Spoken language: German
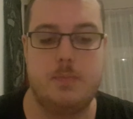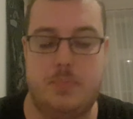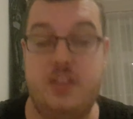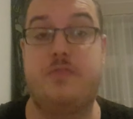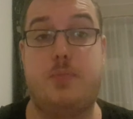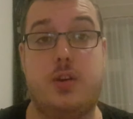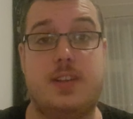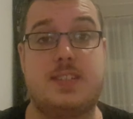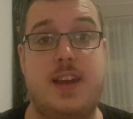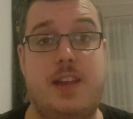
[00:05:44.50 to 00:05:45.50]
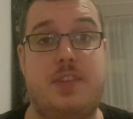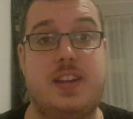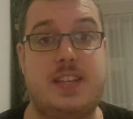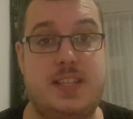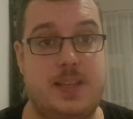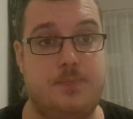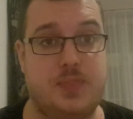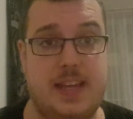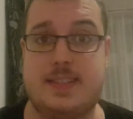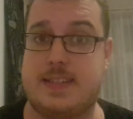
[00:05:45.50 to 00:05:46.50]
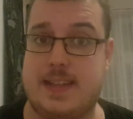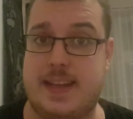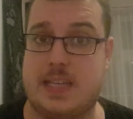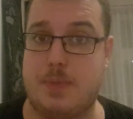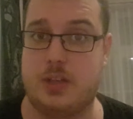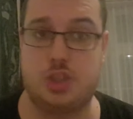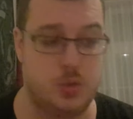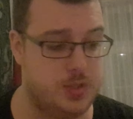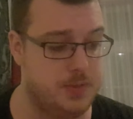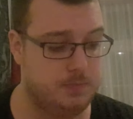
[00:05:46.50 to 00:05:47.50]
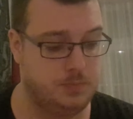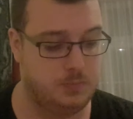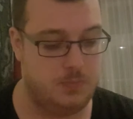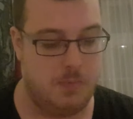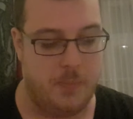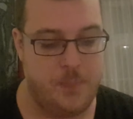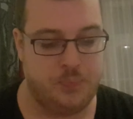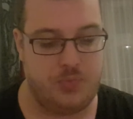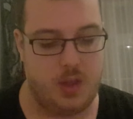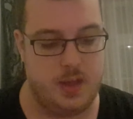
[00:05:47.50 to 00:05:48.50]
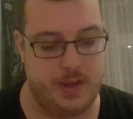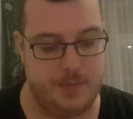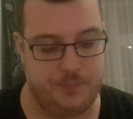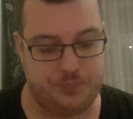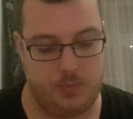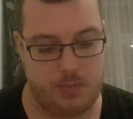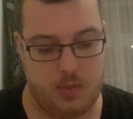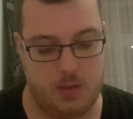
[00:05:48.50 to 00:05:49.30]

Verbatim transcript: Beefburger-Style werde ich jetzt gleich im Anschluss ähm,